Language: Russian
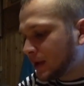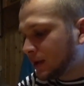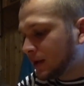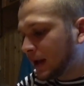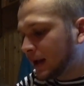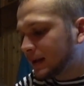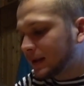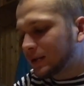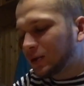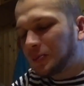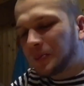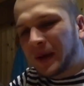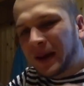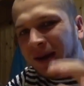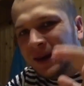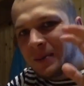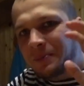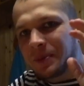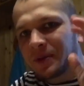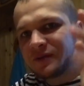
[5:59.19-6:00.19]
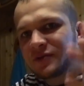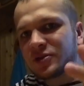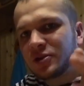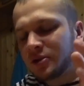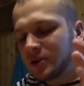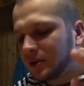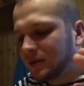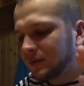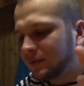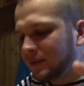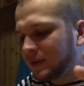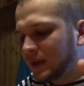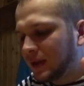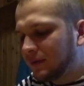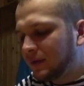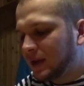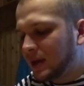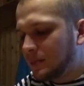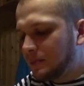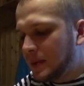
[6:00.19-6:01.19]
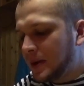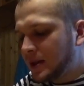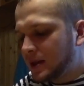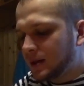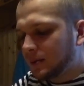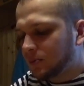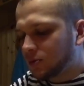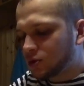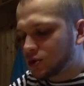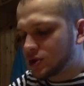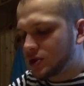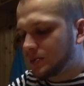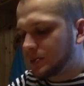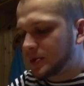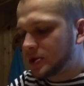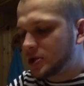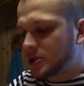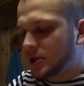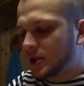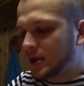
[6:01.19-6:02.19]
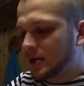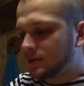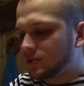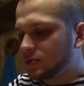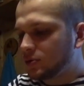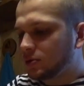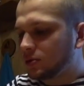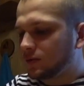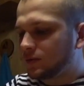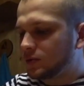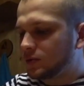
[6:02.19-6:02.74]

Ладно, ну про Ripple все это вы на Википедии можете почитать всю,